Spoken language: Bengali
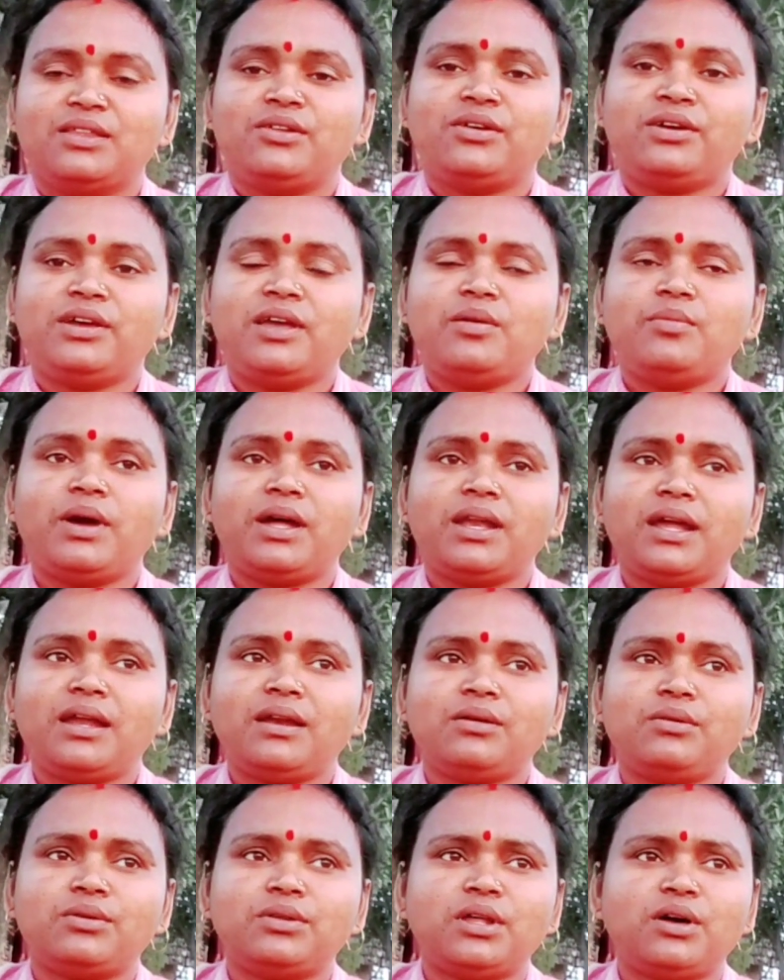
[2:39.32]
তো এইবার আর
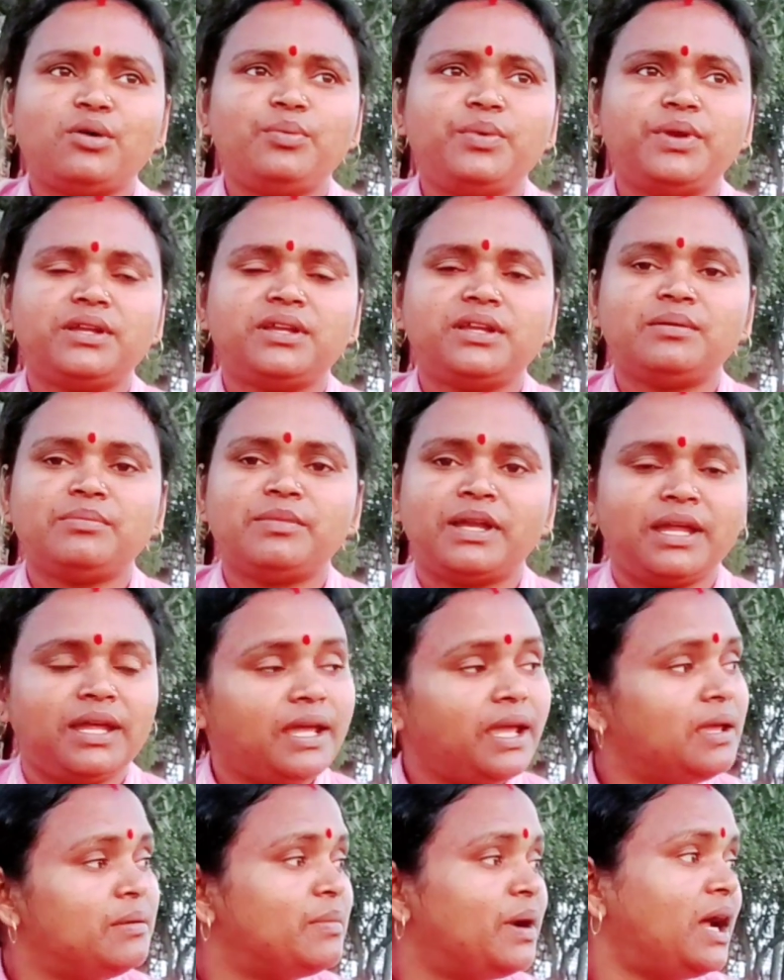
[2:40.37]
কোথাও পিকনিক মানে
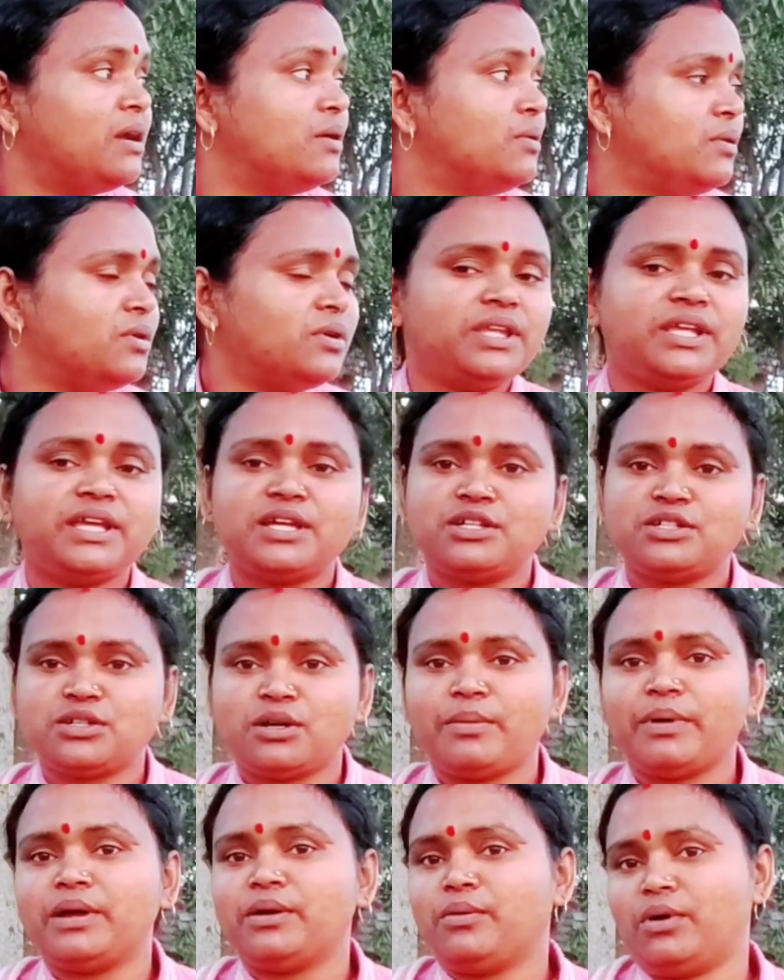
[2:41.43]
এই মাঠগুলো দিয়েই
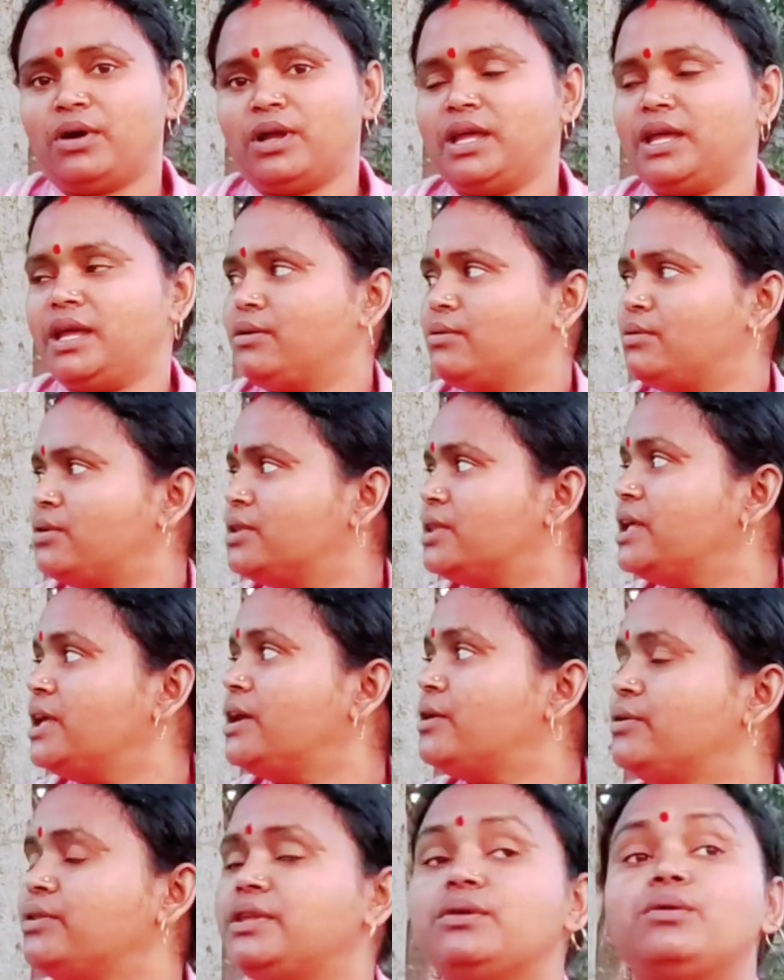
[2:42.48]
সবাই করে এগুলো দিয়ে
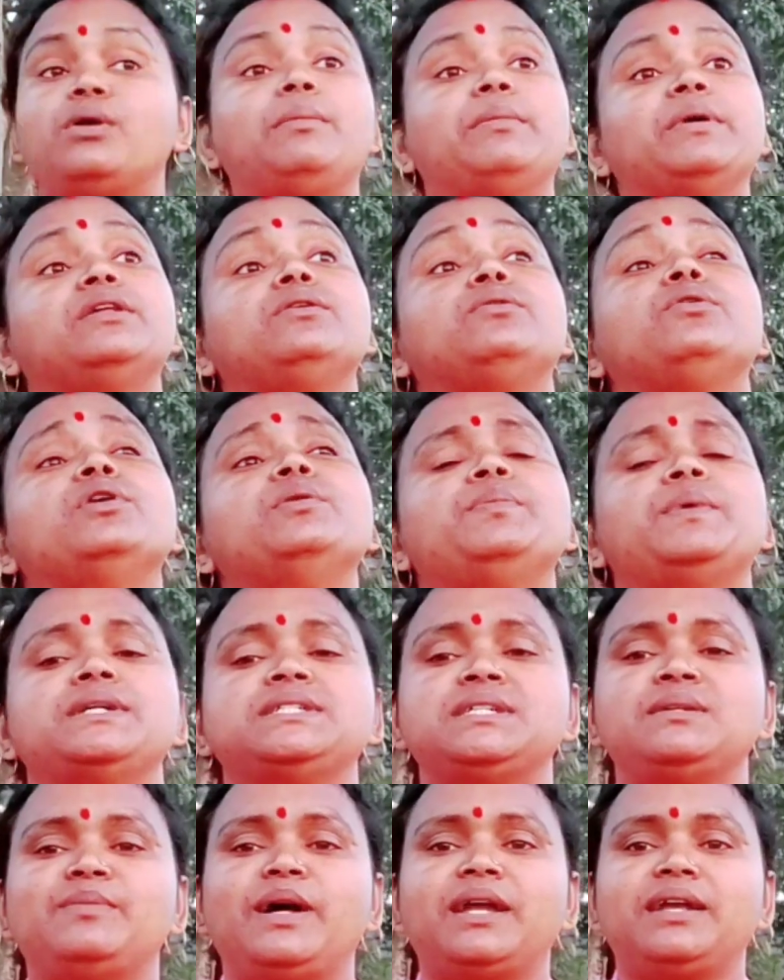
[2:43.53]
আমাদের ওই
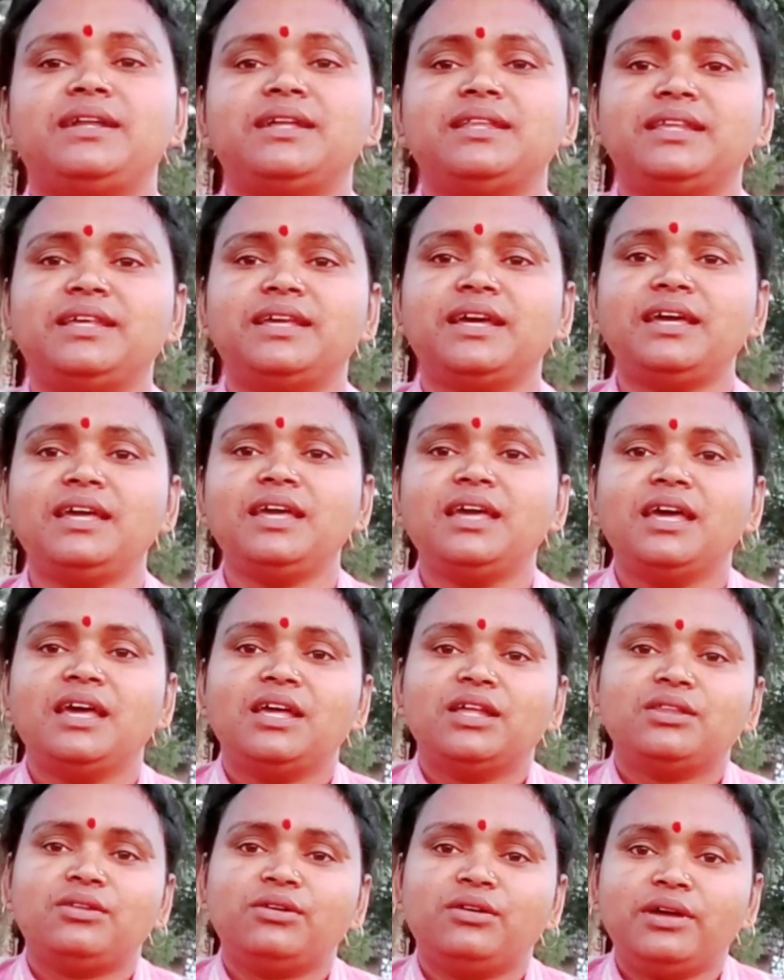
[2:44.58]
পাশের মাঠটা দিয়ে
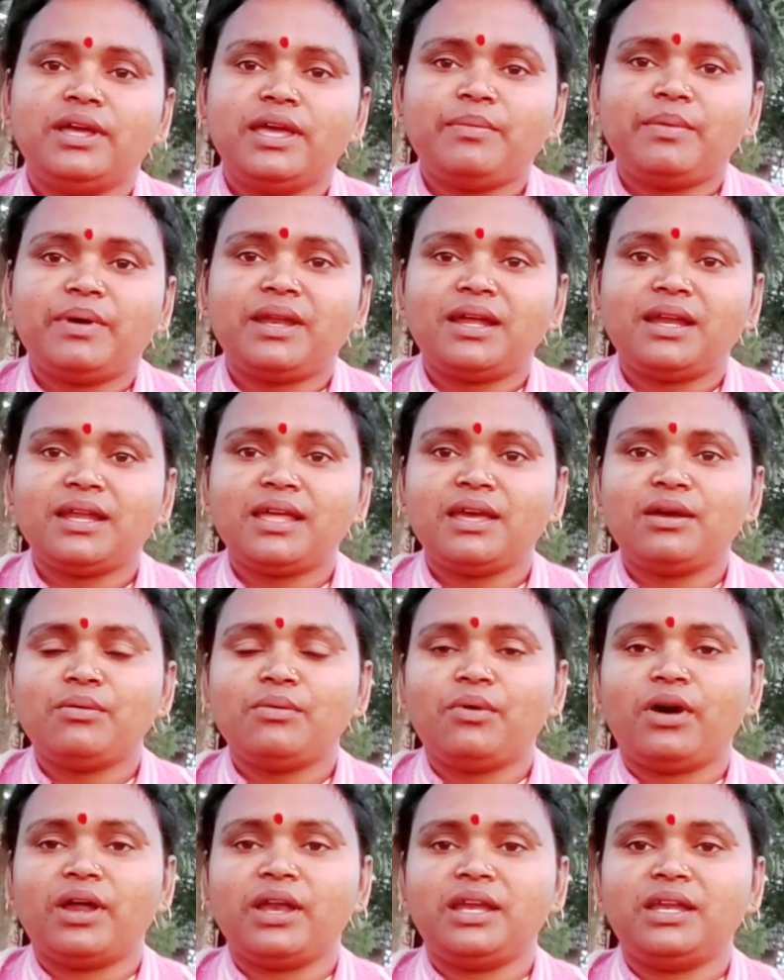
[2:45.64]
তো এবার আর কেউ
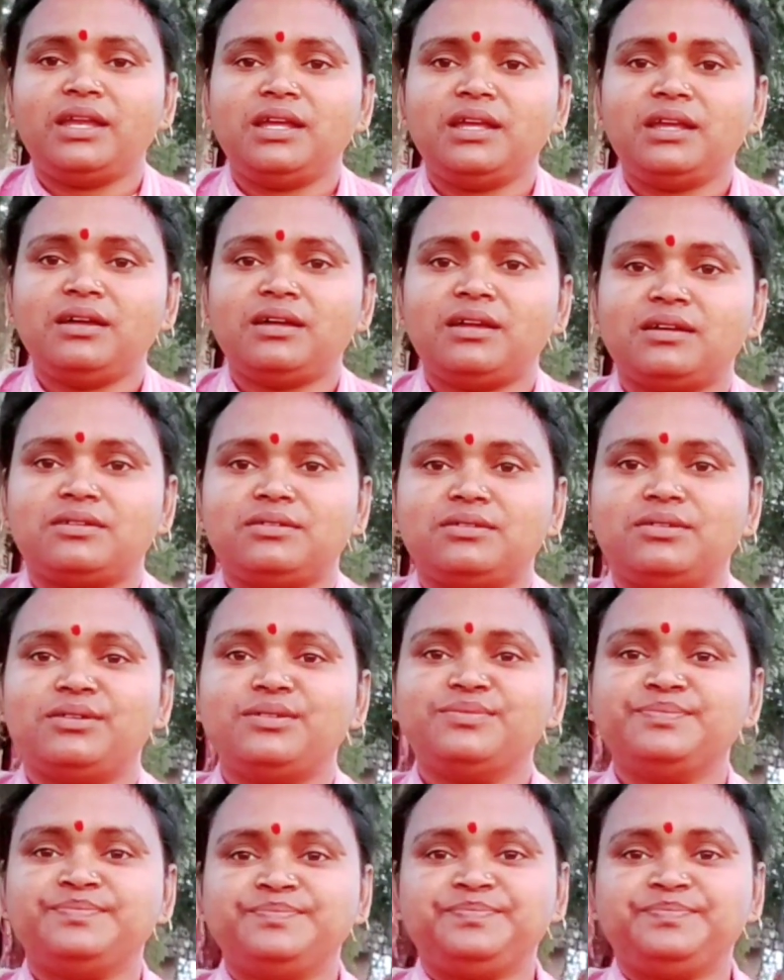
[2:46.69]
করেনি একটু তোল